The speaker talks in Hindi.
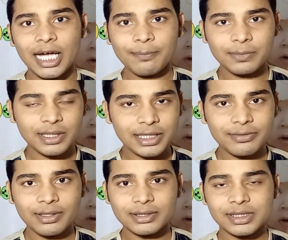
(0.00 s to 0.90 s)
कि आप
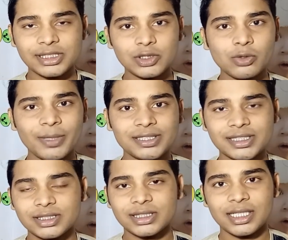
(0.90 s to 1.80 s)
कई बार किसी को मैसेज